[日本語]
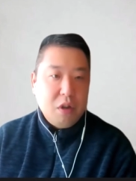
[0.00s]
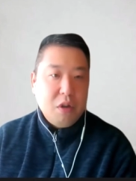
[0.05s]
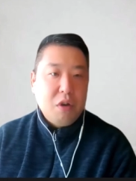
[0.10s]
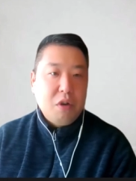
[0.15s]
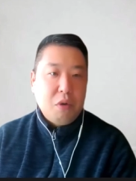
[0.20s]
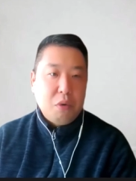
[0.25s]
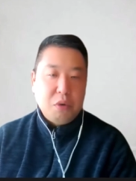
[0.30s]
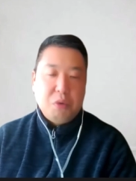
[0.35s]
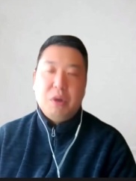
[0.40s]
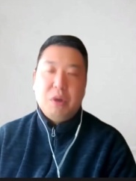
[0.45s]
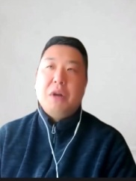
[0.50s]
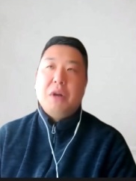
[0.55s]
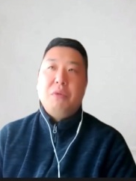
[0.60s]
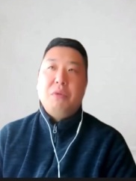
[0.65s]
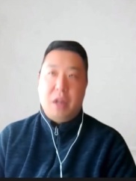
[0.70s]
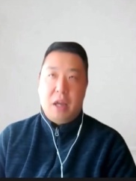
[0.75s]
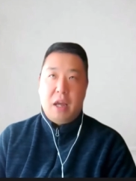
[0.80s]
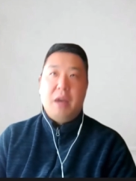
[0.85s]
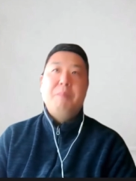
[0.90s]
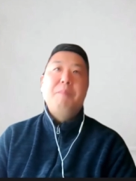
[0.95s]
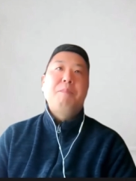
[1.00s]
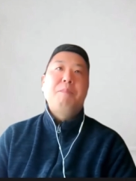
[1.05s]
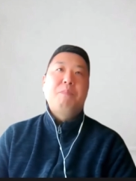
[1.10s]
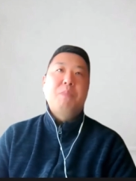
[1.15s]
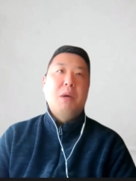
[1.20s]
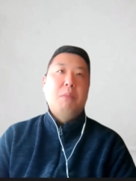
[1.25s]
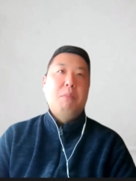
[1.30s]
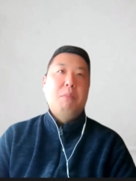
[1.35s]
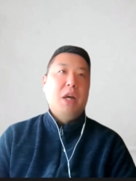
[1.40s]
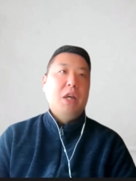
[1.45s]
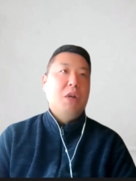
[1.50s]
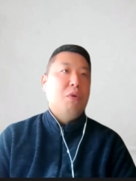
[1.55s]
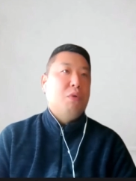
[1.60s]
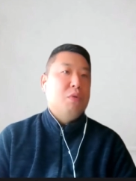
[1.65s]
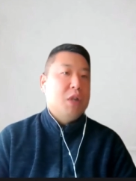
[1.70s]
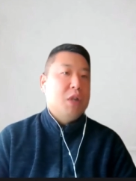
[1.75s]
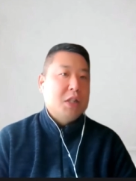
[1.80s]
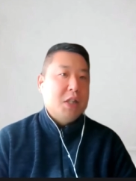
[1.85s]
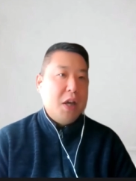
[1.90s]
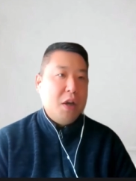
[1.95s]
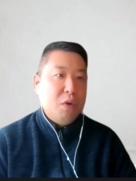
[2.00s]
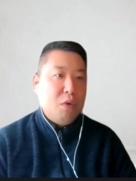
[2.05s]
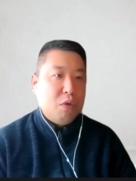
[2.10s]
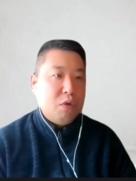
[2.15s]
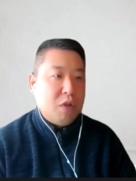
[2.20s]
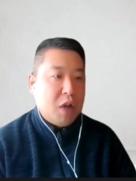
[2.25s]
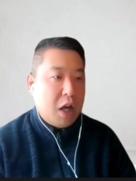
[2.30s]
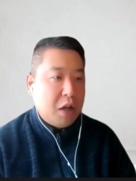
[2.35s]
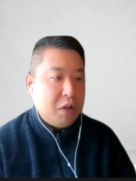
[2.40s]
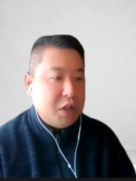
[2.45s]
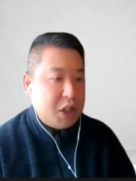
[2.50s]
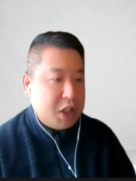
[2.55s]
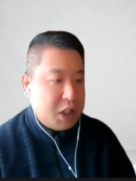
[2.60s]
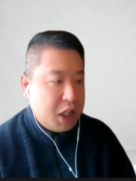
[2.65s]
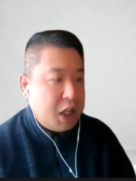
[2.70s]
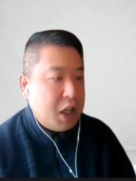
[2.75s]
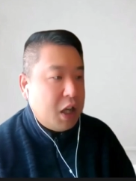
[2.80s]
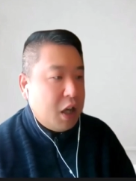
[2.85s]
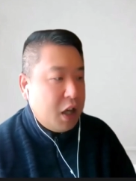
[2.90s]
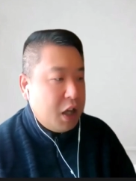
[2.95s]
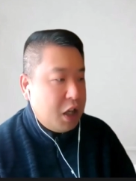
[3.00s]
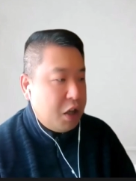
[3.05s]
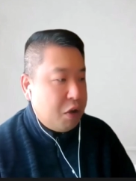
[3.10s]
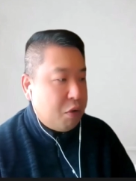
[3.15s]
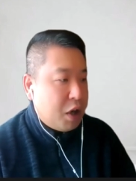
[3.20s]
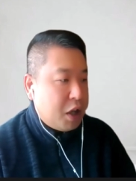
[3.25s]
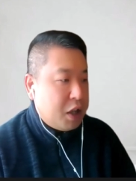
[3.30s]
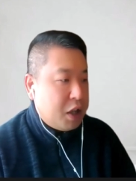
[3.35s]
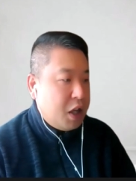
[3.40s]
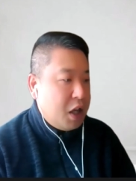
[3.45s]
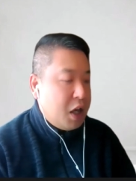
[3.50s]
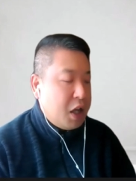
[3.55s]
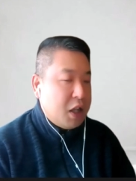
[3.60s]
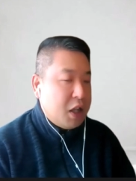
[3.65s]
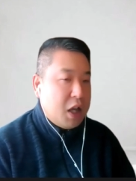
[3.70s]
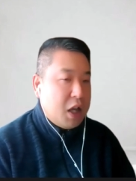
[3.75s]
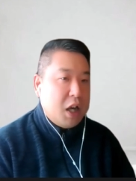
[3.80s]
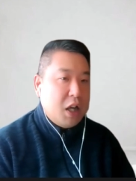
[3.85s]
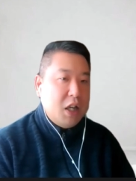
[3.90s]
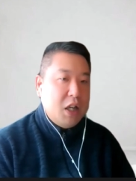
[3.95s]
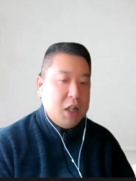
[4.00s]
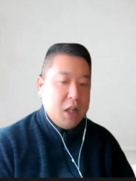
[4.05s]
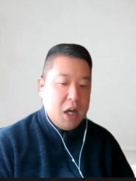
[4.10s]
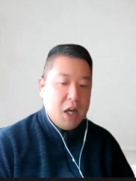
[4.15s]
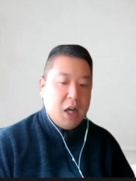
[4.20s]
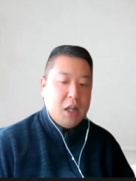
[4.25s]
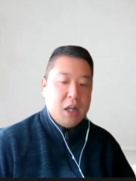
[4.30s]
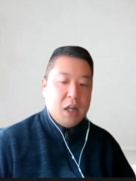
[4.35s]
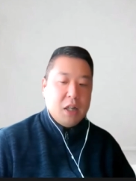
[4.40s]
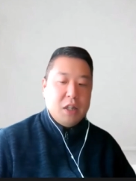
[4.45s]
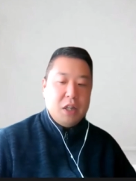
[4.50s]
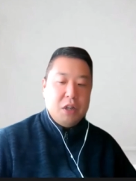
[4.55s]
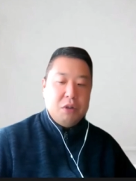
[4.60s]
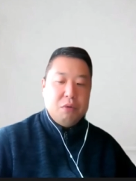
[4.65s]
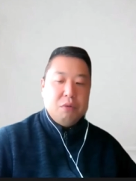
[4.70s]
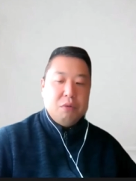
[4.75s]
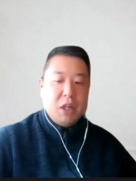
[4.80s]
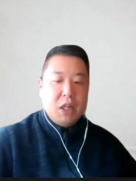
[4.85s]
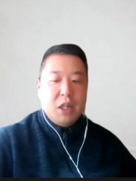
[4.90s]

ことなので、まあ、いろんな全国各地に広げていけたらいいななんていうふうに